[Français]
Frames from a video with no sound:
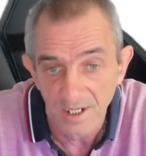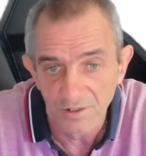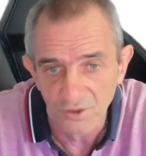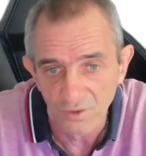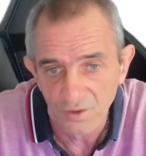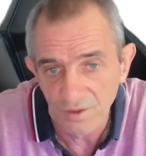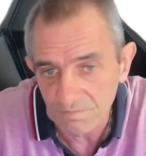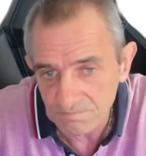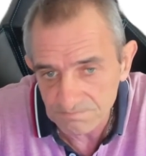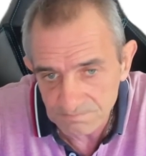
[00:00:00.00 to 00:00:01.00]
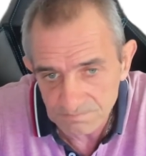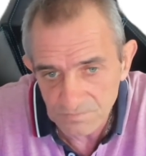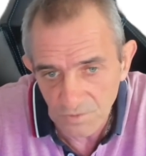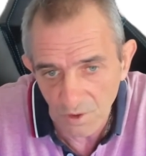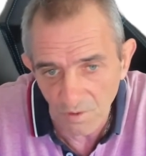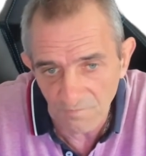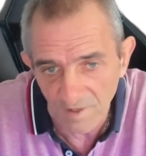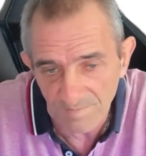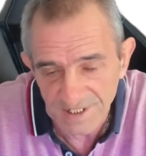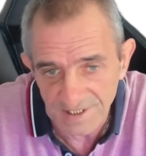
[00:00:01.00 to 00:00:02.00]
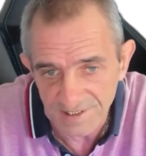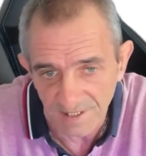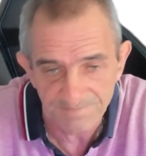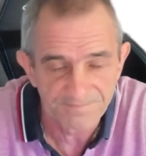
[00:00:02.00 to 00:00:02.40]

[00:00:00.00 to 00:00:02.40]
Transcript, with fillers: donc on va passer ça.